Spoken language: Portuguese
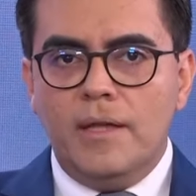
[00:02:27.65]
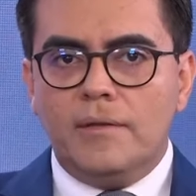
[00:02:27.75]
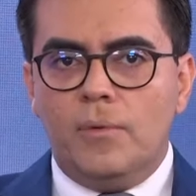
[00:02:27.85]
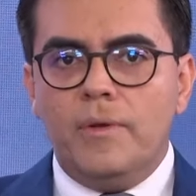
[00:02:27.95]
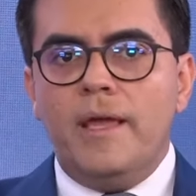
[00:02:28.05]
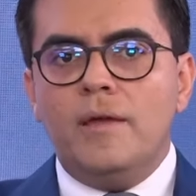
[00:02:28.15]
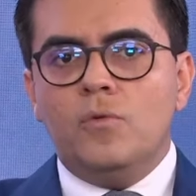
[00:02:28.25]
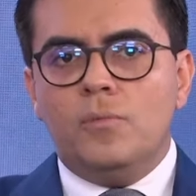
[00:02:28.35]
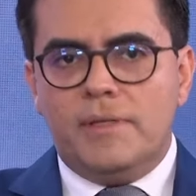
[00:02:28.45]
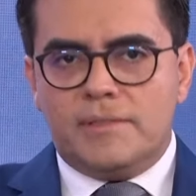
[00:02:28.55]
Então, em
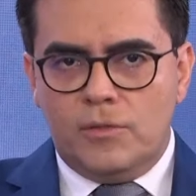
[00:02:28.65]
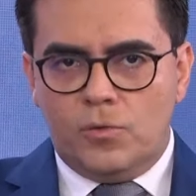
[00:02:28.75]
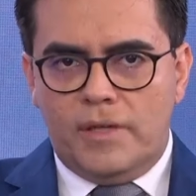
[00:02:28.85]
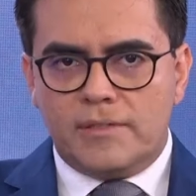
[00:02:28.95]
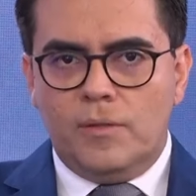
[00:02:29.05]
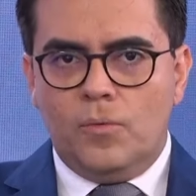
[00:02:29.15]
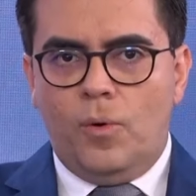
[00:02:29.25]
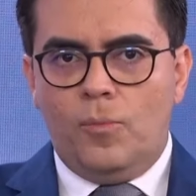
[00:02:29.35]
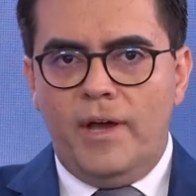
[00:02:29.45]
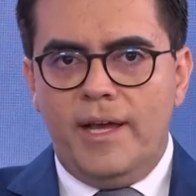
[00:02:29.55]
uma situação
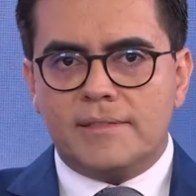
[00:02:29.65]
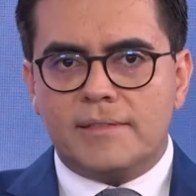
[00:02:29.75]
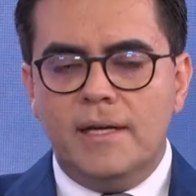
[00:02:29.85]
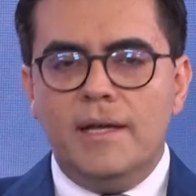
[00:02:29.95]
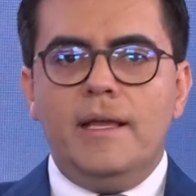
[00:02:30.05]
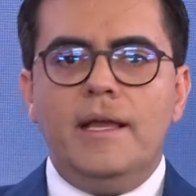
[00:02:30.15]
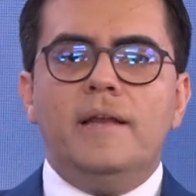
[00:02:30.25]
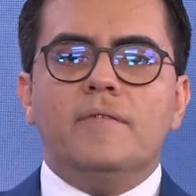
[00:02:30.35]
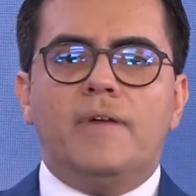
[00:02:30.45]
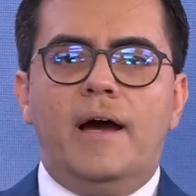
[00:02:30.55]
como essa,
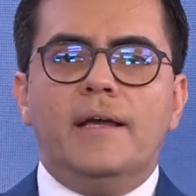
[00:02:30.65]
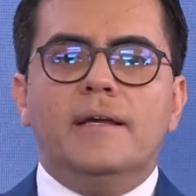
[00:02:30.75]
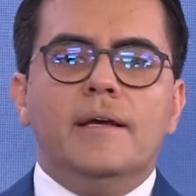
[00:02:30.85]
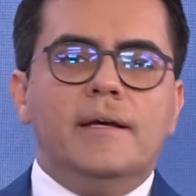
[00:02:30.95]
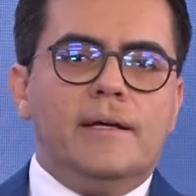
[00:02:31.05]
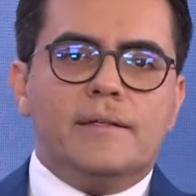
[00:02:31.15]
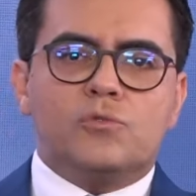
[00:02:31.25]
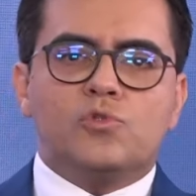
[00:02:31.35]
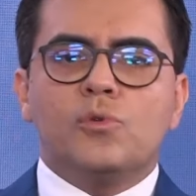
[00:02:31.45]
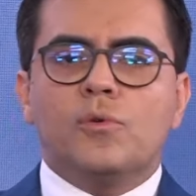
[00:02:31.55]
ele vai é,
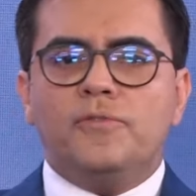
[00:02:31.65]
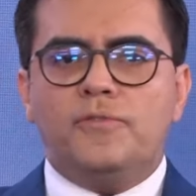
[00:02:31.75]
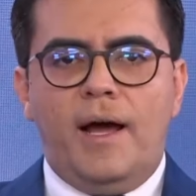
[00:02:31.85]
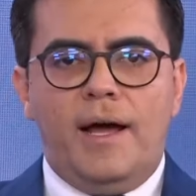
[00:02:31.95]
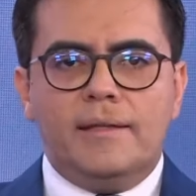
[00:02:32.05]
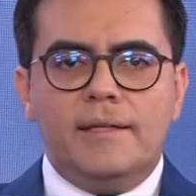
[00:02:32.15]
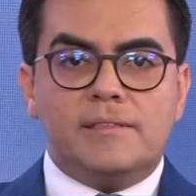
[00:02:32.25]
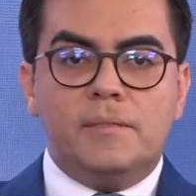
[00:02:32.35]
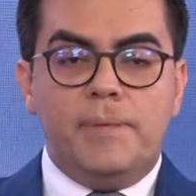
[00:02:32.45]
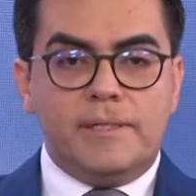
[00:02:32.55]
surfar
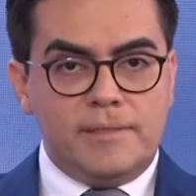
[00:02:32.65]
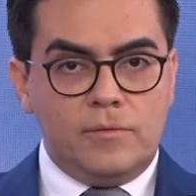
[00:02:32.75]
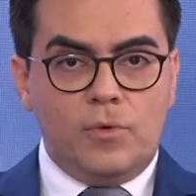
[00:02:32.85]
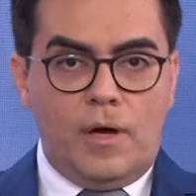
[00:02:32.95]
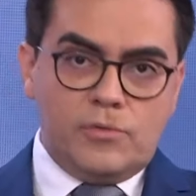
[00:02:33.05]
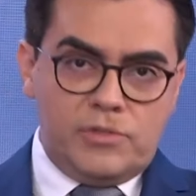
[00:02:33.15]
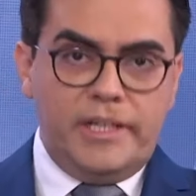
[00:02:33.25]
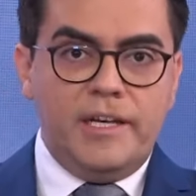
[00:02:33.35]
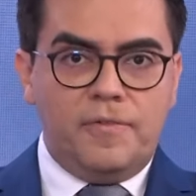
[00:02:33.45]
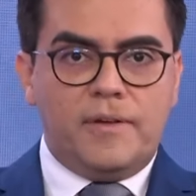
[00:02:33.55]
nesse percentual
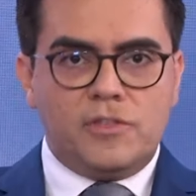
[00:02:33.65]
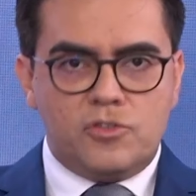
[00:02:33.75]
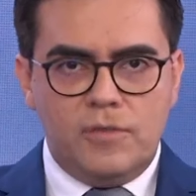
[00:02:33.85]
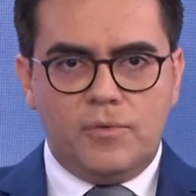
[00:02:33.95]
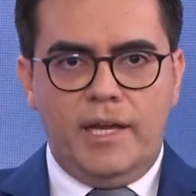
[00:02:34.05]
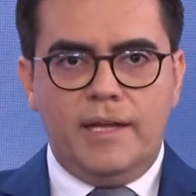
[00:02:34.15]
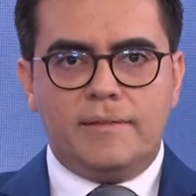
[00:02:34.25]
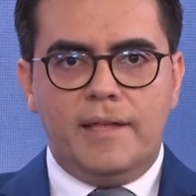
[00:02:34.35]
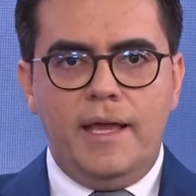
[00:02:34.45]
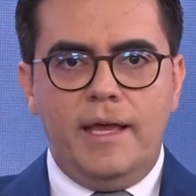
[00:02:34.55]
significativo que ele
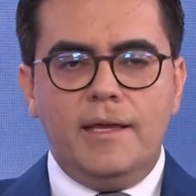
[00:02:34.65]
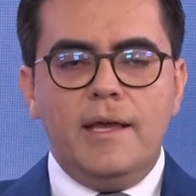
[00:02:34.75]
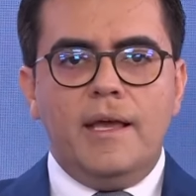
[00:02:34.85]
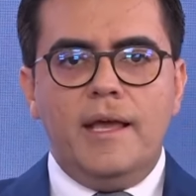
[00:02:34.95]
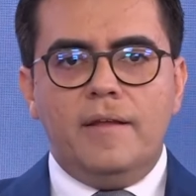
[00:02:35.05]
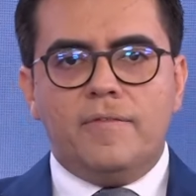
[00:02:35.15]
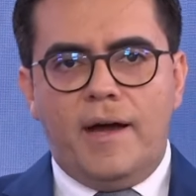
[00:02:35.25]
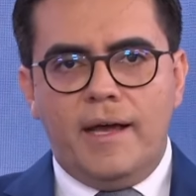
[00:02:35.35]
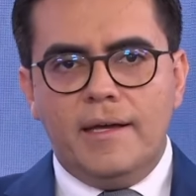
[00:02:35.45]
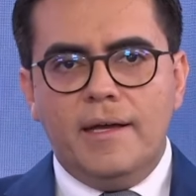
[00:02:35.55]
tem, ele
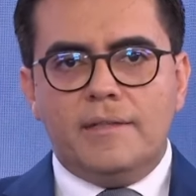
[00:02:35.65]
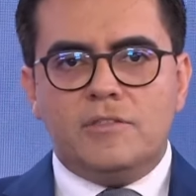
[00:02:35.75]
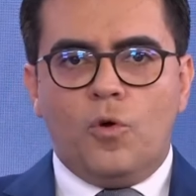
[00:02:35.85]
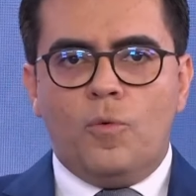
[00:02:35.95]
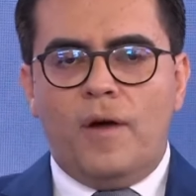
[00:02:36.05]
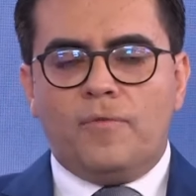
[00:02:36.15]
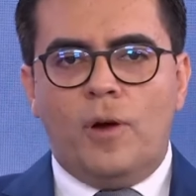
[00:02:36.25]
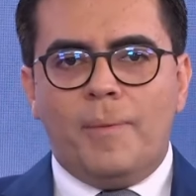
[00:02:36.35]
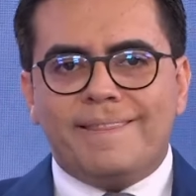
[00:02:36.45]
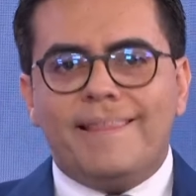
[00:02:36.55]
vai, de alguma
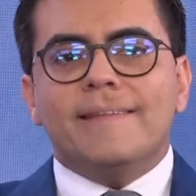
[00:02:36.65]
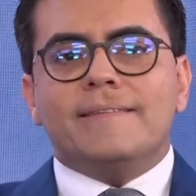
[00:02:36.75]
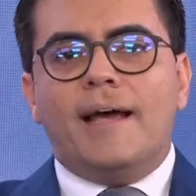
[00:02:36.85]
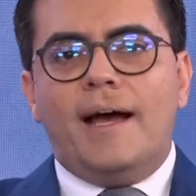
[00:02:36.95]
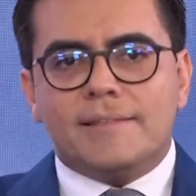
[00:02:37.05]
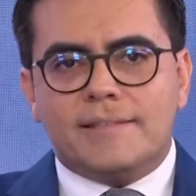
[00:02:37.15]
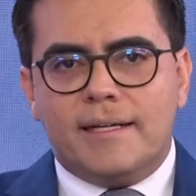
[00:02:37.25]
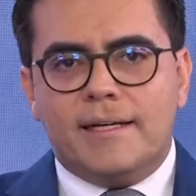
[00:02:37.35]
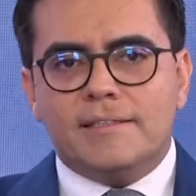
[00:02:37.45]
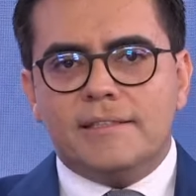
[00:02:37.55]
forma, tentar
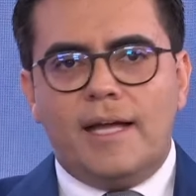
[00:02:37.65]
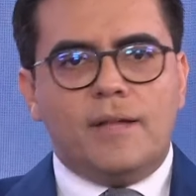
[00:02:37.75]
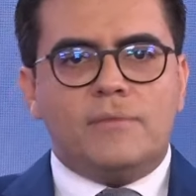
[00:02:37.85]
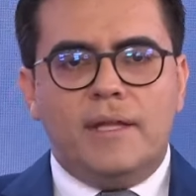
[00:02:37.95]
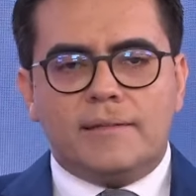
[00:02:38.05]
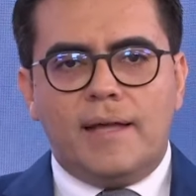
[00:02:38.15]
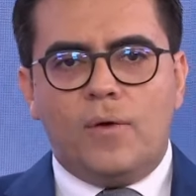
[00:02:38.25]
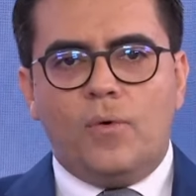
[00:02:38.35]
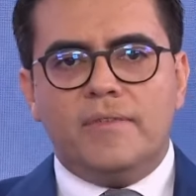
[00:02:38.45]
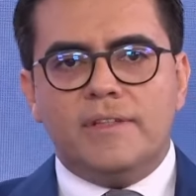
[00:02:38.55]
ser candidato, tentar
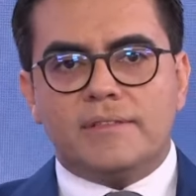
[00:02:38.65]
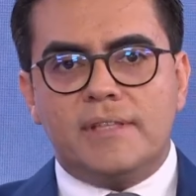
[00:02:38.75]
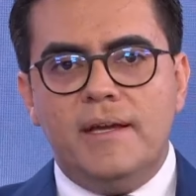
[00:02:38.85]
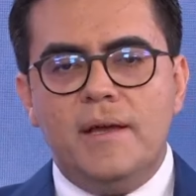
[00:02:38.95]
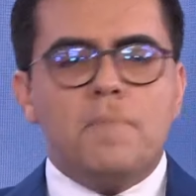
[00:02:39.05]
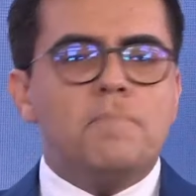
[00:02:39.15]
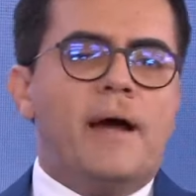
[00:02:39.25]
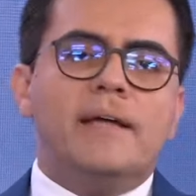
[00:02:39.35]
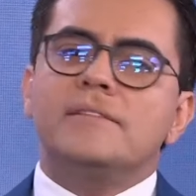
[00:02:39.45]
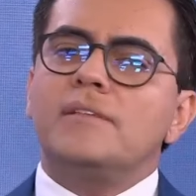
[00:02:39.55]
convencer,
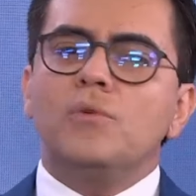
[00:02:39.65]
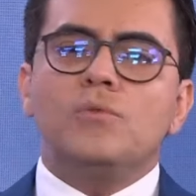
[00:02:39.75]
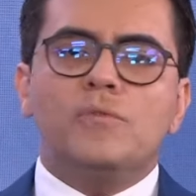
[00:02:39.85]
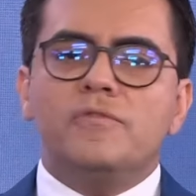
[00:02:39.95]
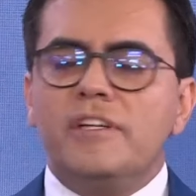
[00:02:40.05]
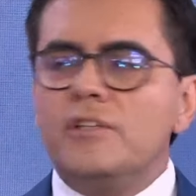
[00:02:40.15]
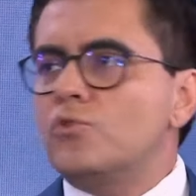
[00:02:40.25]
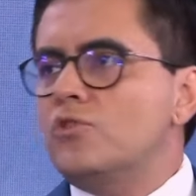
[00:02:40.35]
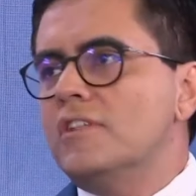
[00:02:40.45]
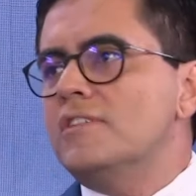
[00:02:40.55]
mas eu não
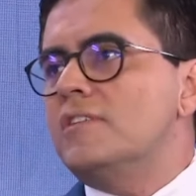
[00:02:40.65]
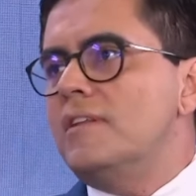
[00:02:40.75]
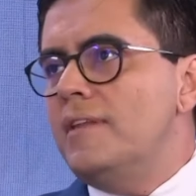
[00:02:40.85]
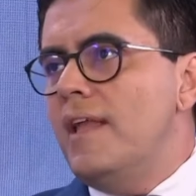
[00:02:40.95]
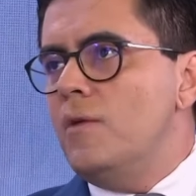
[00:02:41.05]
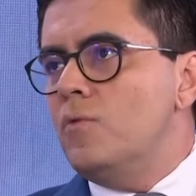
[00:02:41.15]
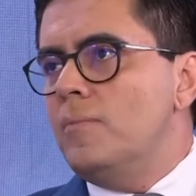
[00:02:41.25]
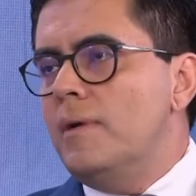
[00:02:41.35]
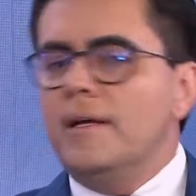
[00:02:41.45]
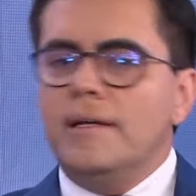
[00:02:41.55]
vejo chance
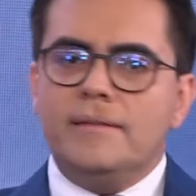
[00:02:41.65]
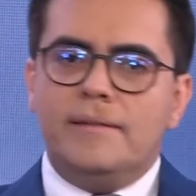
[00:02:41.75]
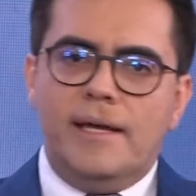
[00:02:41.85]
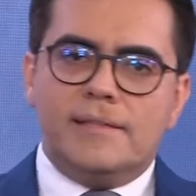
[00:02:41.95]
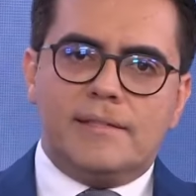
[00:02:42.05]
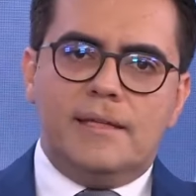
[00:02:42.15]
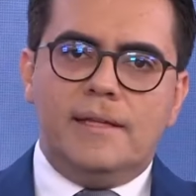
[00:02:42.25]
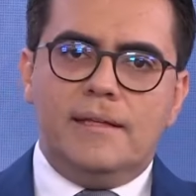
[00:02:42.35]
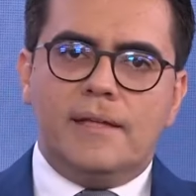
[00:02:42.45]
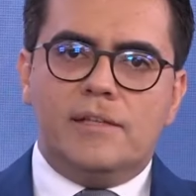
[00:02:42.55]
nenhuma dessa
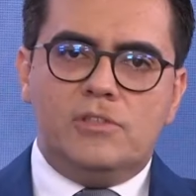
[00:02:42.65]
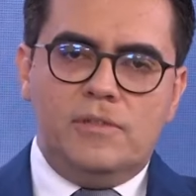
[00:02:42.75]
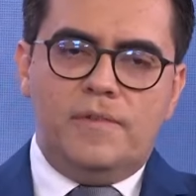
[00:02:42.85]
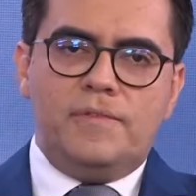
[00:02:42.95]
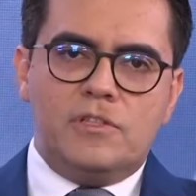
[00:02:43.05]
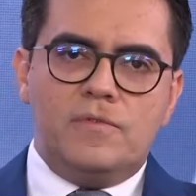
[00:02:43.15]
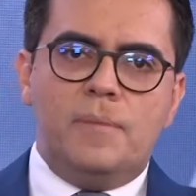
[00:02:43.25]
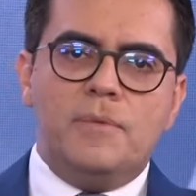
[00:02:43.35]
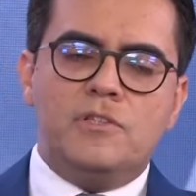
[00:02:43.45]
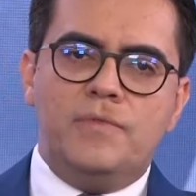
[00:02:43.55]
tentativa
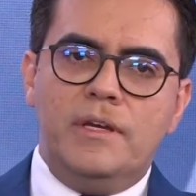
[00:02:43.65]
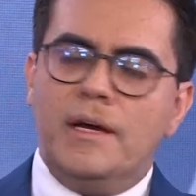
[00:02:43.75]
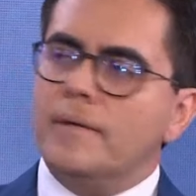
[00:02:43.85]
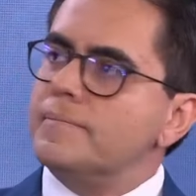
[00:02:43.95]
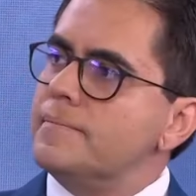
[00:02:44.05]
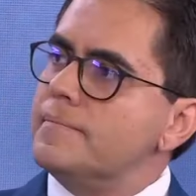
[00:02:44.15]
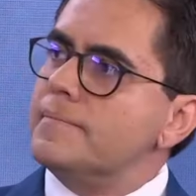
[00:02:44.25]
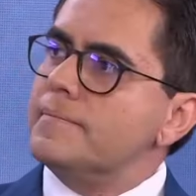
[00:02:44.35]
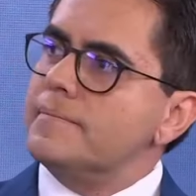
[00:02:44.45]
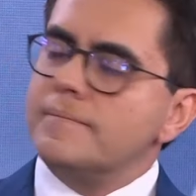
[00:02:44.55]
efetivamente vingar.
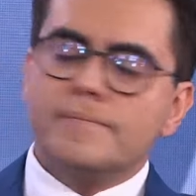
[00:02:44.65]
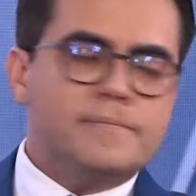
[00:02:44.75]
Ele